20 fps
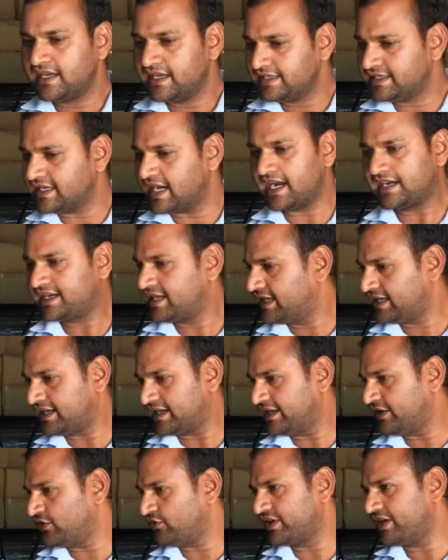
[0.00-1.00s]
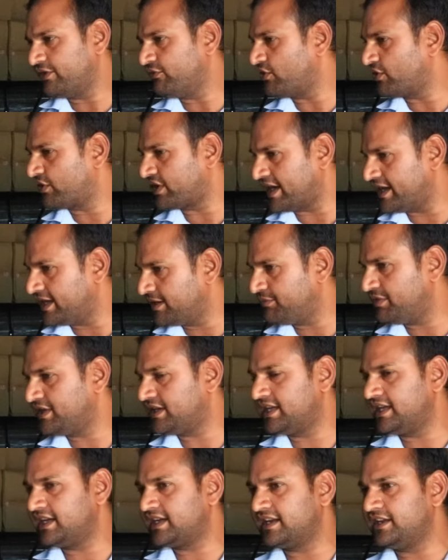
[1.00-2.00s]
यहाँ ठीक नहीं होंगे वो कहीं भी
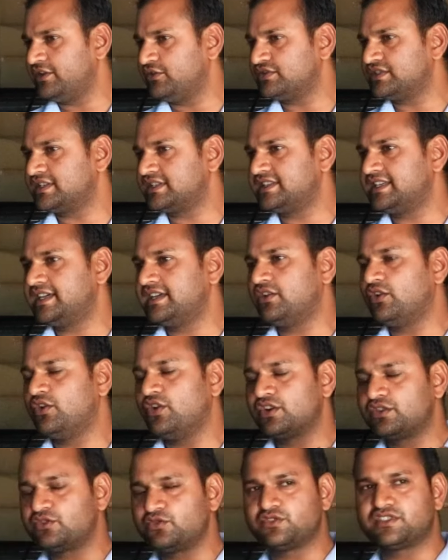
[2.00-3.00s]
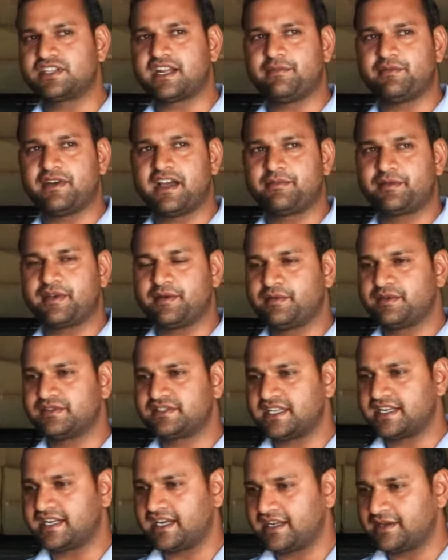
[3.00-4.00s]
ठीक नहीं हो सकते और दूसरा मैं आपके
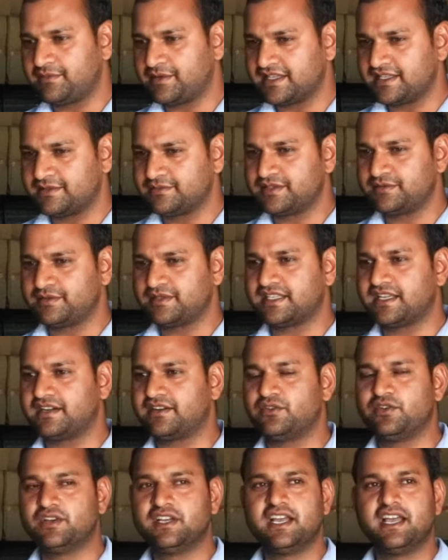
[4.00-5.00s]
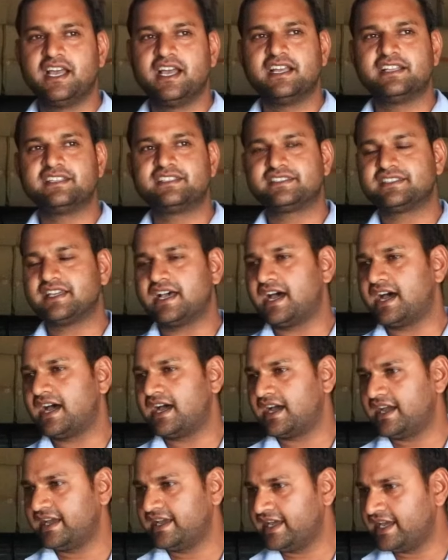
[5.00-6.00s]
चैनल के माध्यम से बता रहा हूँ
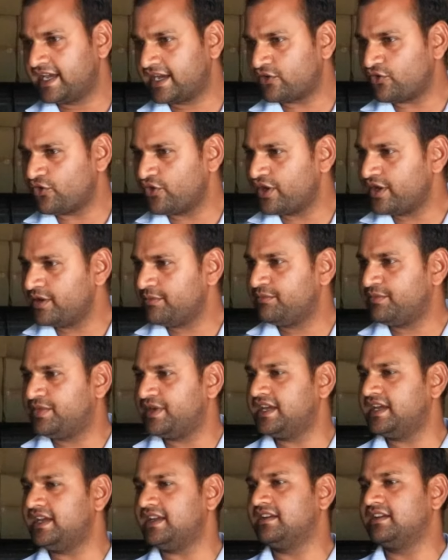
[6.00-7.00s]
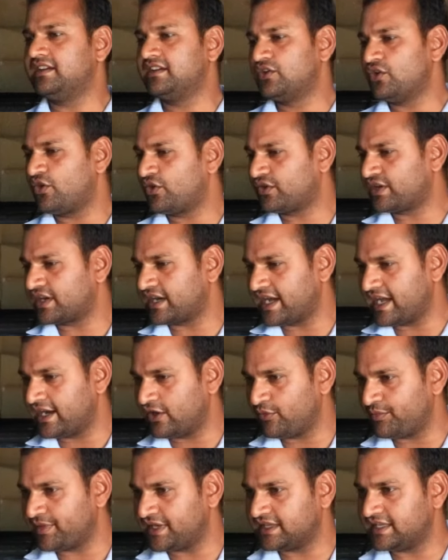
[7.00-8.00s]
चाहे कोई भी डॉक्टर
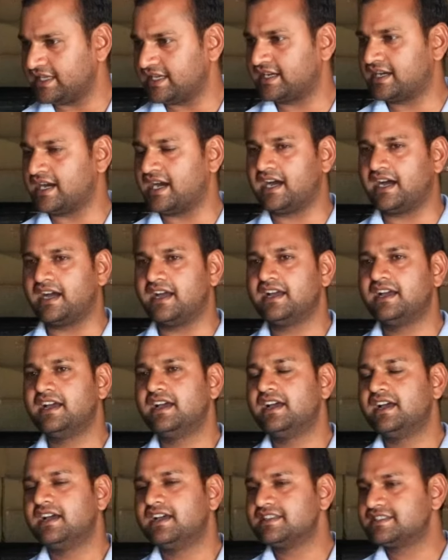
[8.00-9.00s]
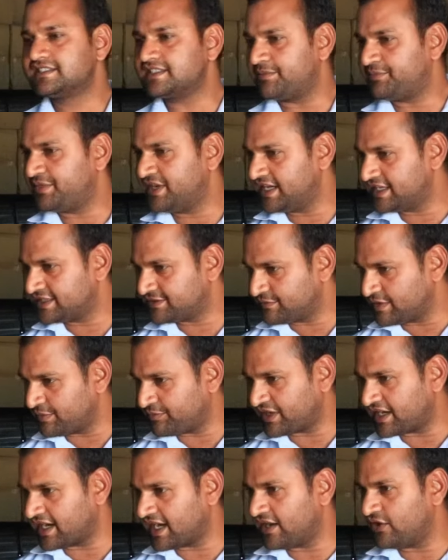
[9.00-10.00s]
एलोपैथिक का स्पेस में
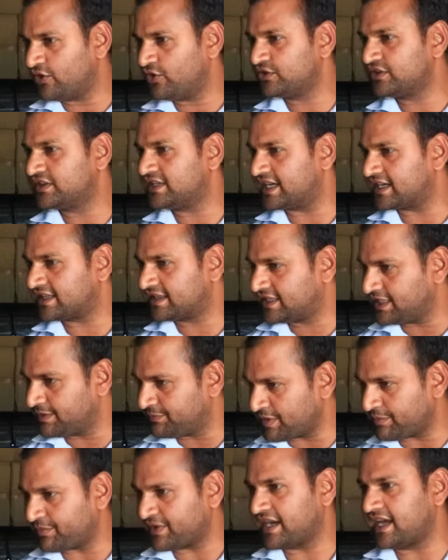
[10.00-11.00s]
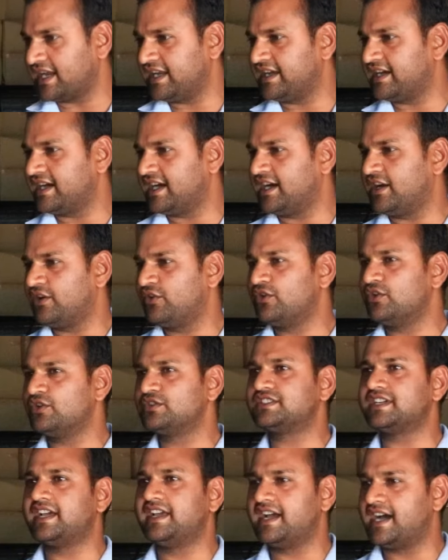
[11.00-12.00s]
पढ़ा हो धरती पे पढ़ा लिखा हो
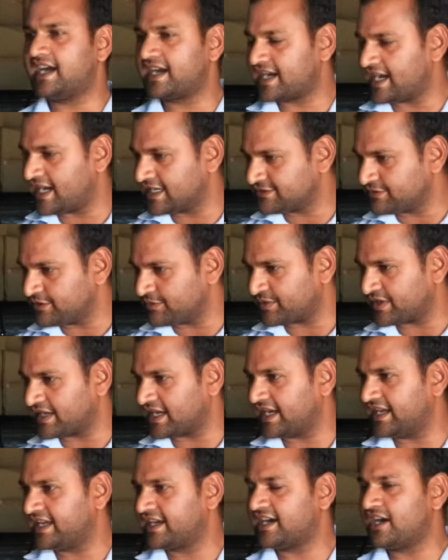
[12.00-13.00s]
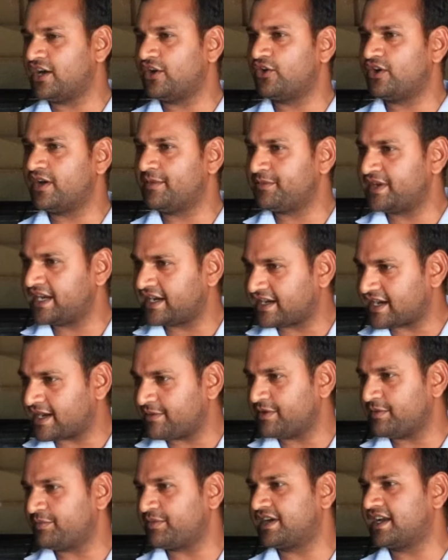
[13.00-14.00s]
चाहे आकाश में पढ़ा लिखा हो अमेरिका
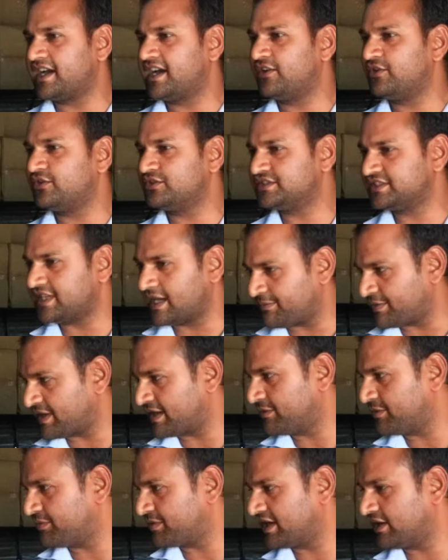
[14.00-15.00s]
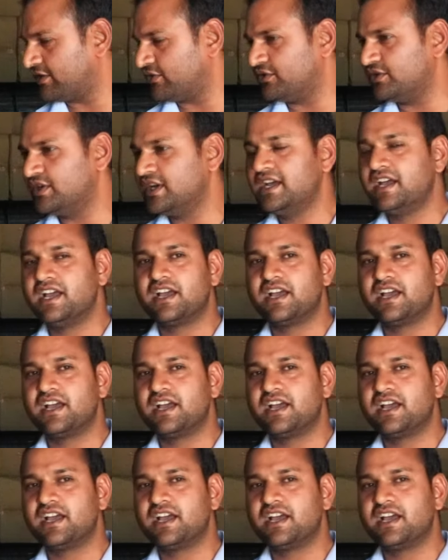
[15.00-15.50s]
में पढ़ा हो जापान में पढ़ा हो हम्म।